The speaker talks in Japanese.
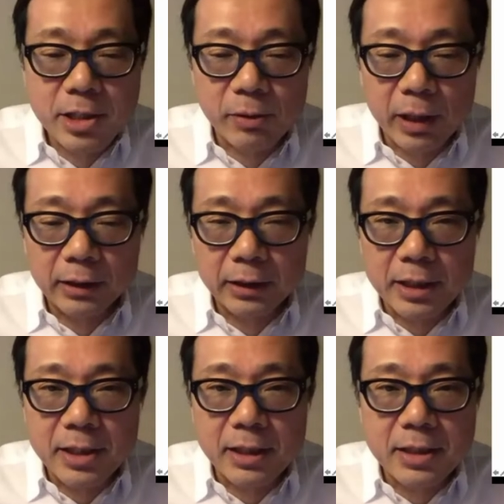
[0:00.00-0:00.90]
の方た
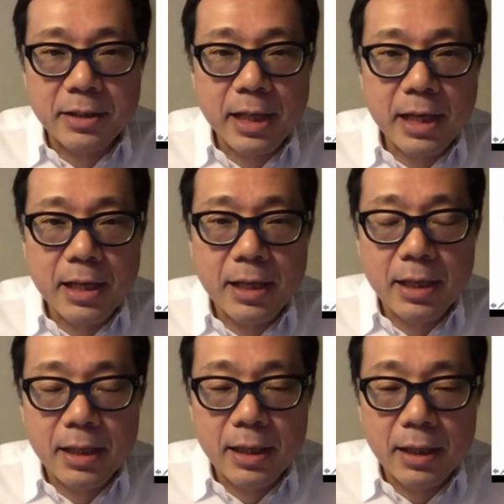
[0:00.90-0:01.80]
ちがですね、
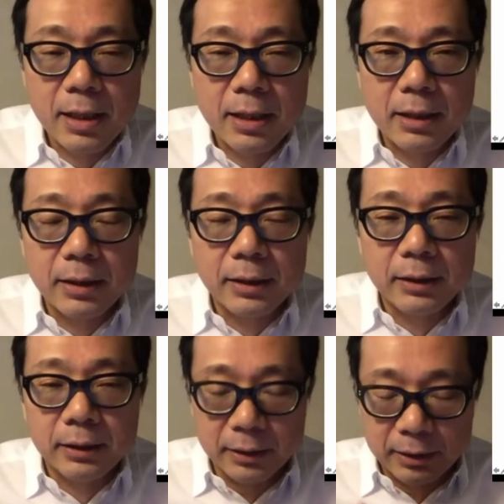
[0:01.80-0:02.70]

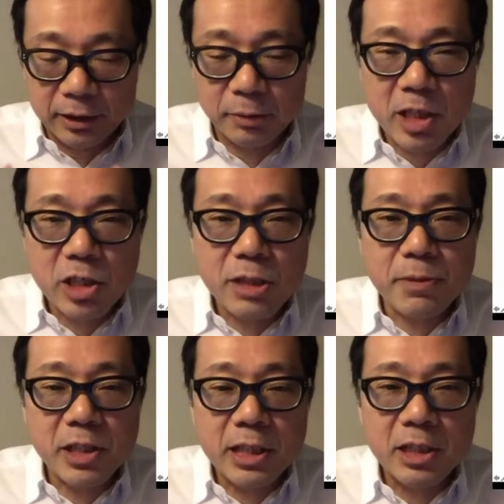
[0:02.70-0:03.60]
素晴らしい
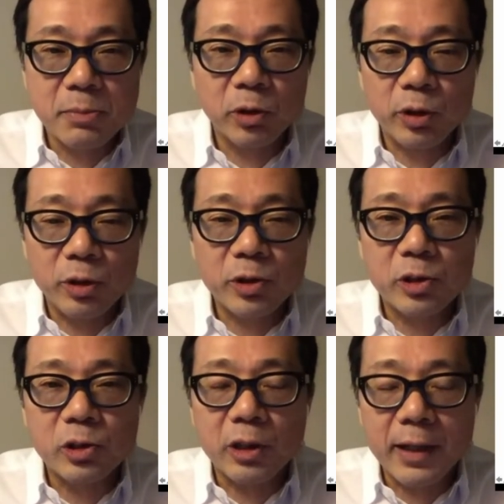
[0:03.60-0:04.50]
ビジネスモデルを
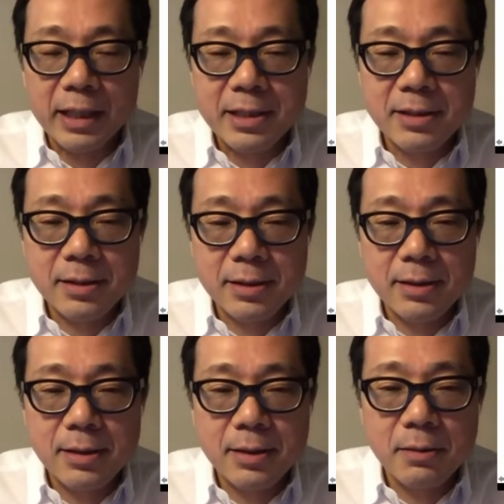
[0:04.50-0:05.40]
作ったわけです。
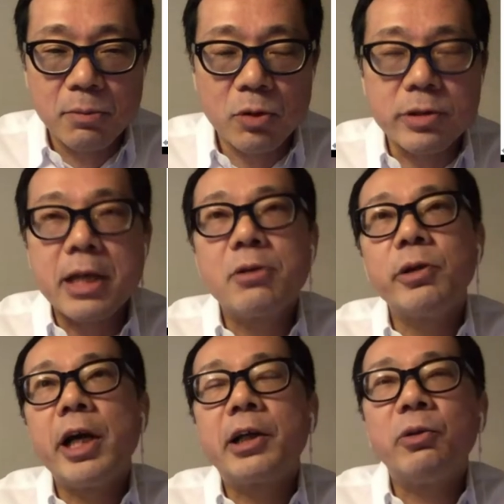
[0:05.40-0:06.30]
もう戦後の
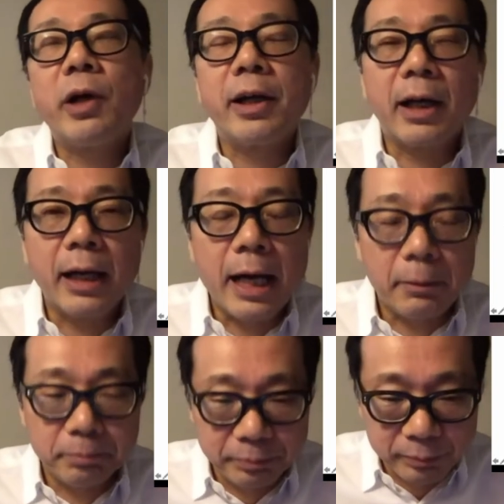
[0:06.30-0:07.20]
焼け野原から
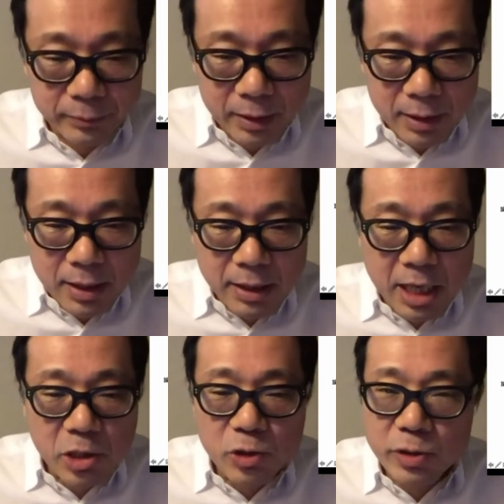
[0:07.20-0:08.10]

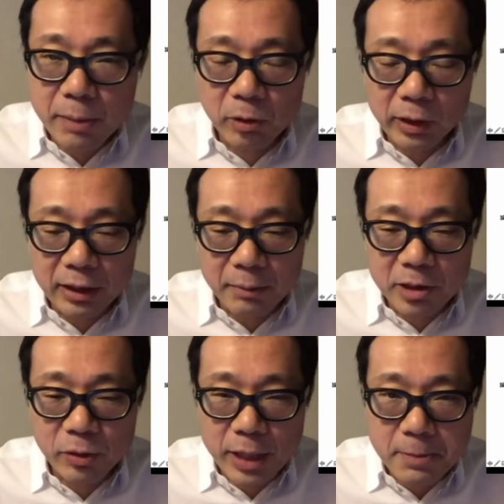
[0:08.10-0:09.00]
何十年も経ってます
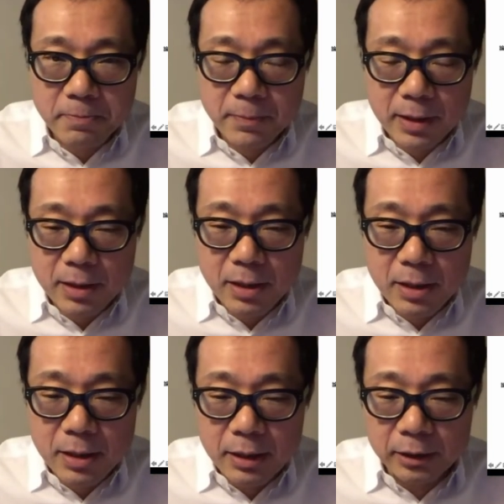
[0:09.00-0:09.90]
よね。
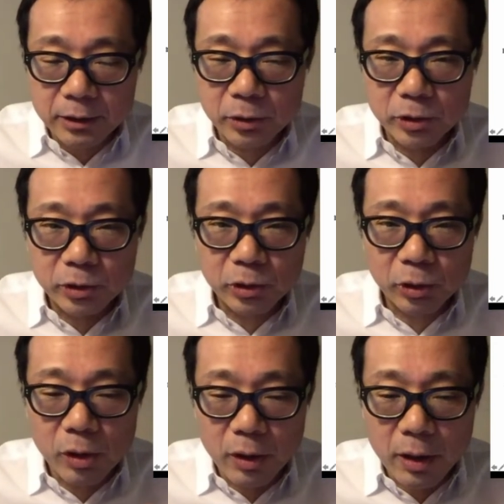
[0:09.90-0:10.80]
そうする
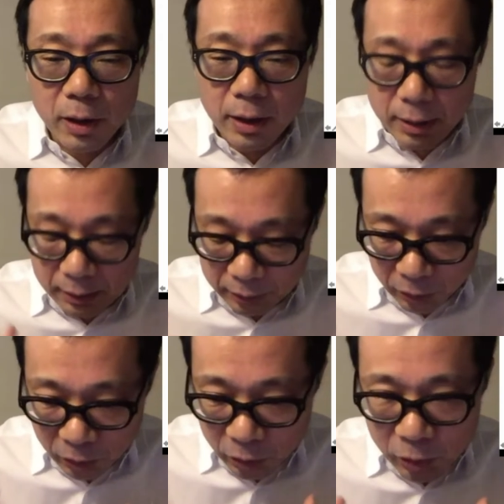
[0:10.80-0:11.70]
と、ど
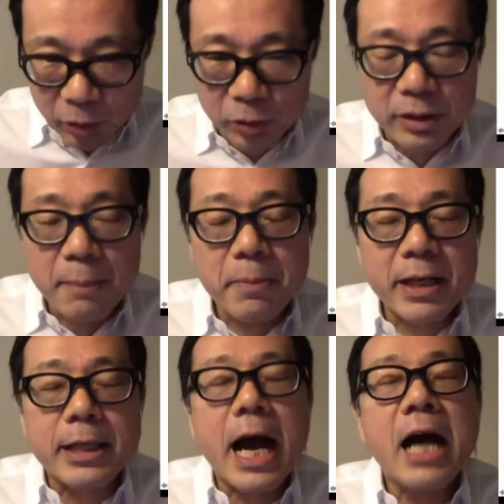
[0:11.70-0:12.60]
んどんどんやっぱ
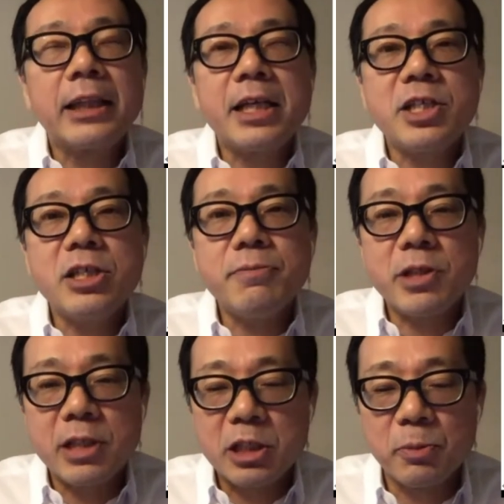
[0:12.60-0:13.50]
り新しい
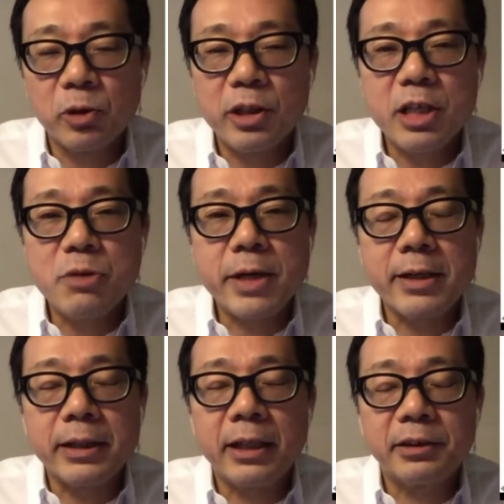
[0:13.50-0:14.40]
ビジネスモデルが生まれ
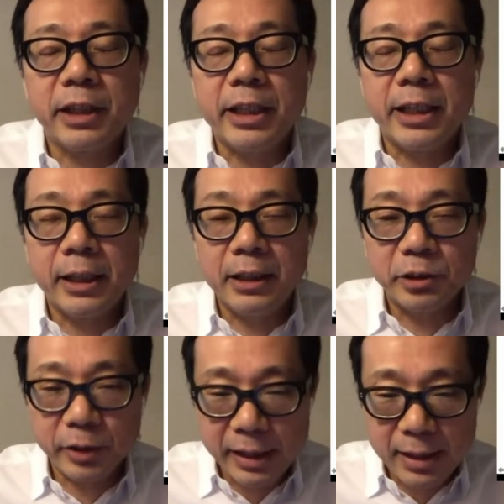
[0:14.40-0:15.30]
なくちゃいけないで
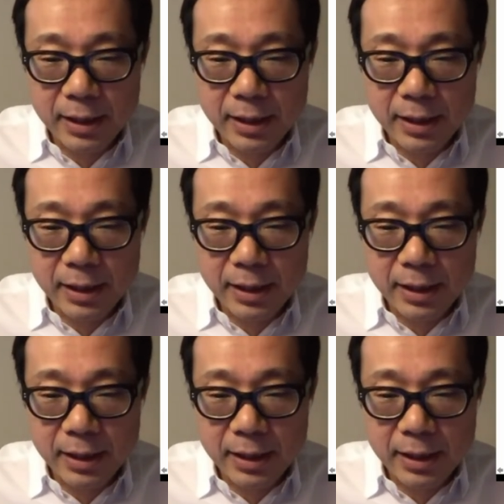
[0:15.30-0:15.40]
すね。